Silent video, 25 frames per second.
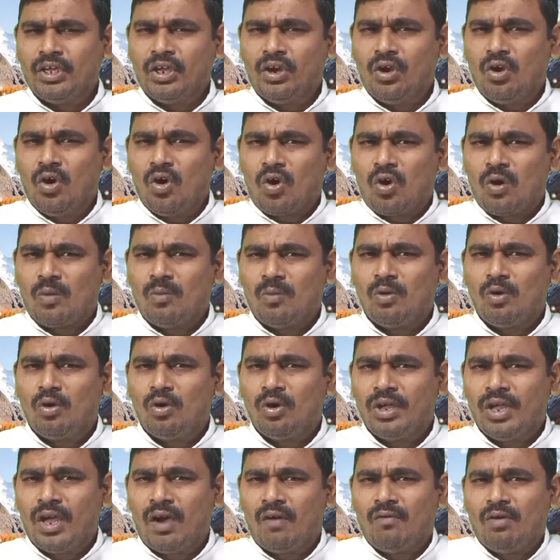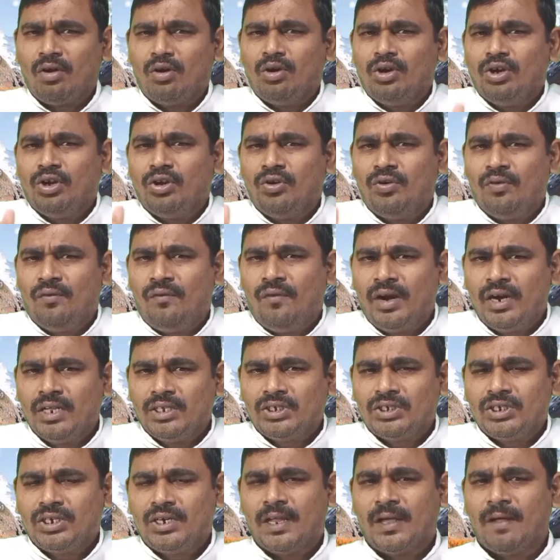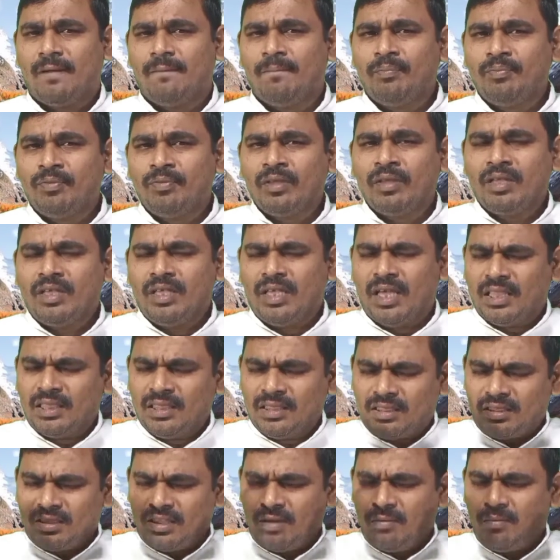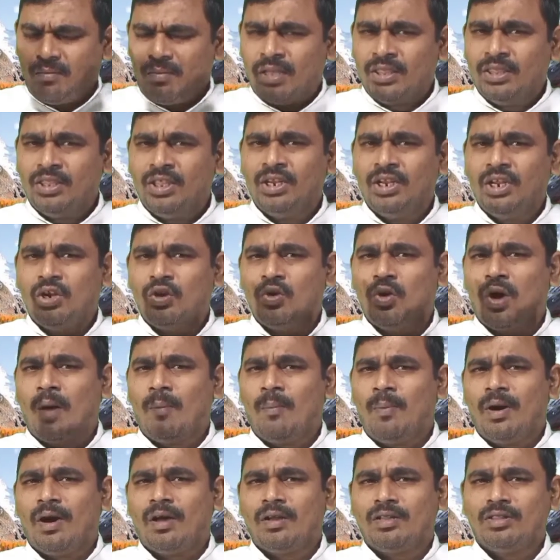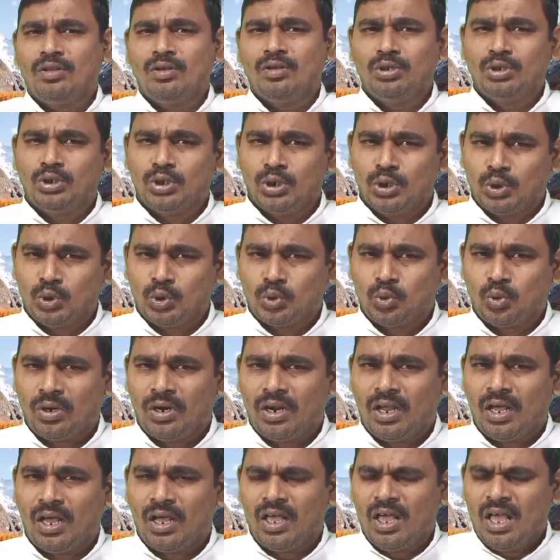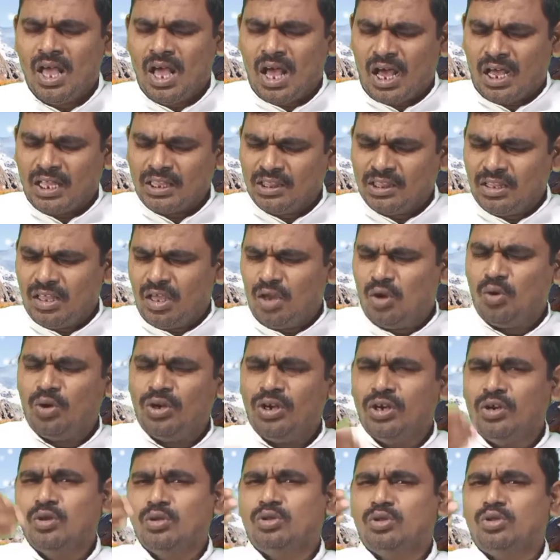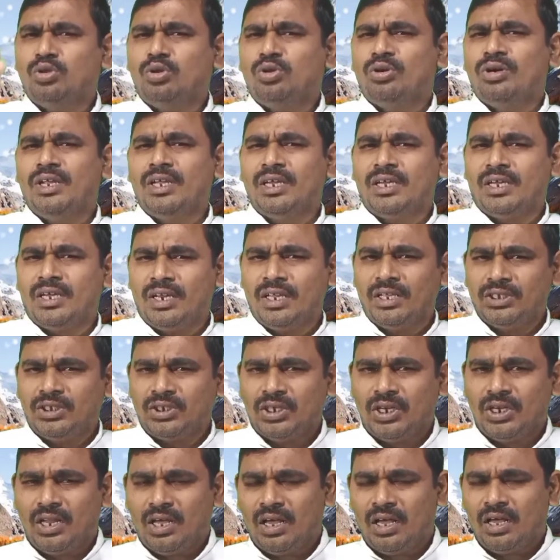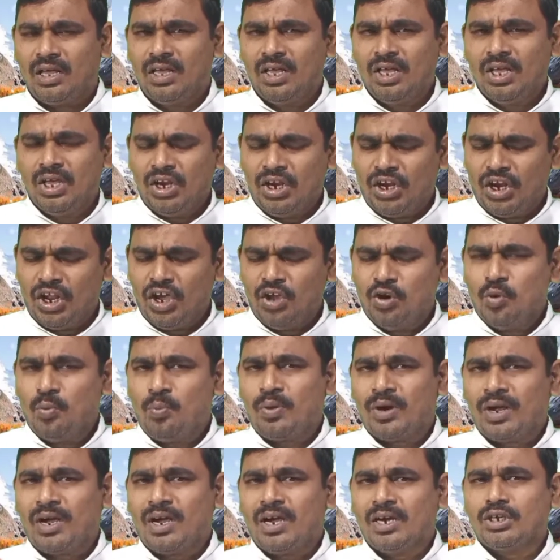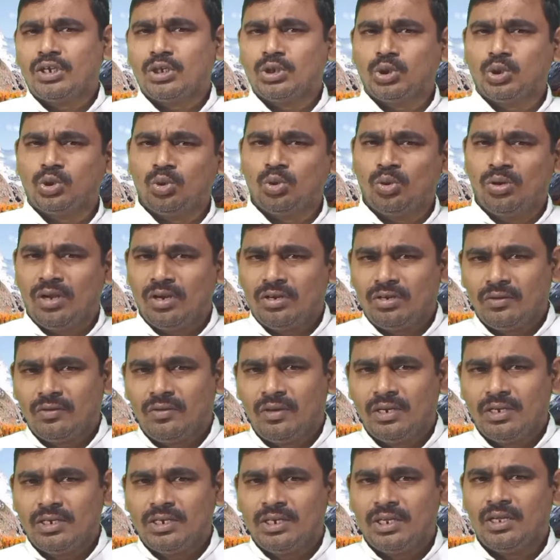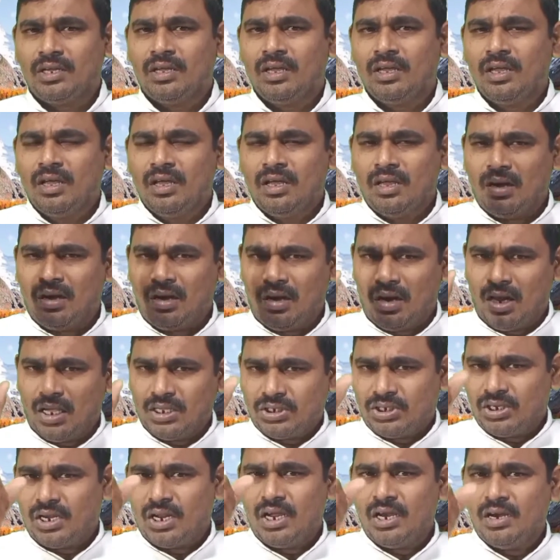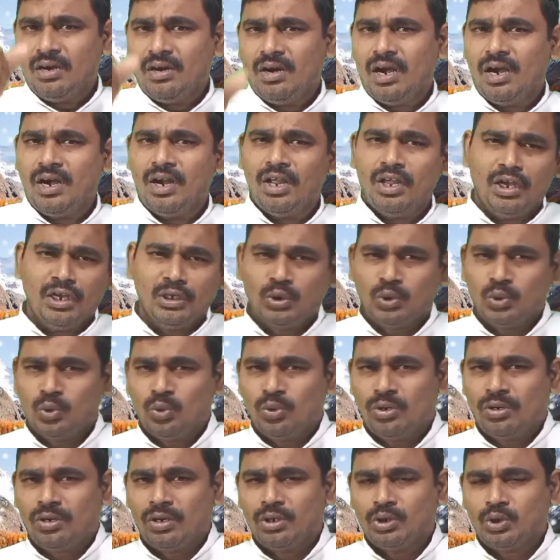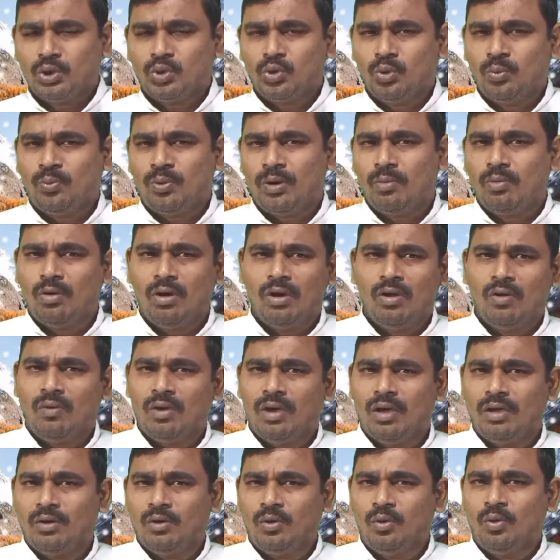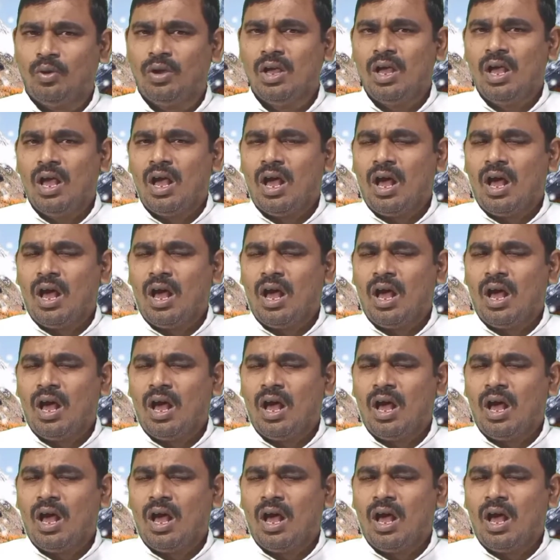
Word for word: ఈ లోకములో ఎవరు నిన్ను విడిచినా ఎంతమంది నిన్ను అపార్థం చేసుకున్నా అందరూ నిన్ను తృణీకరించిన నేను ప్రకటిస్తున్నటువంటి నజరైడని యేసుక్రీస్తు ప్రభుల వారు